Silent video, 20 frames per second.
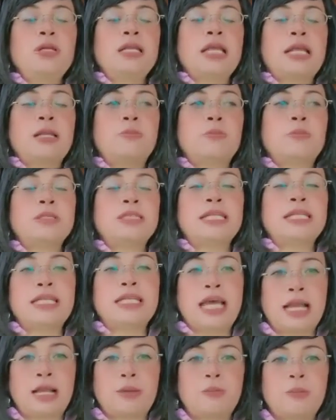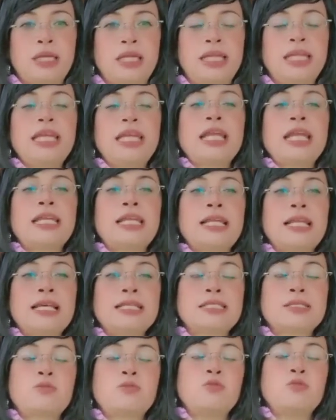dan menjadi army ini adalah
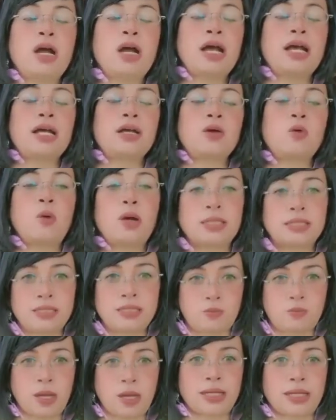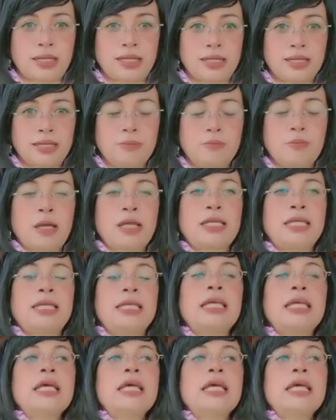sebuah kewajiban bagi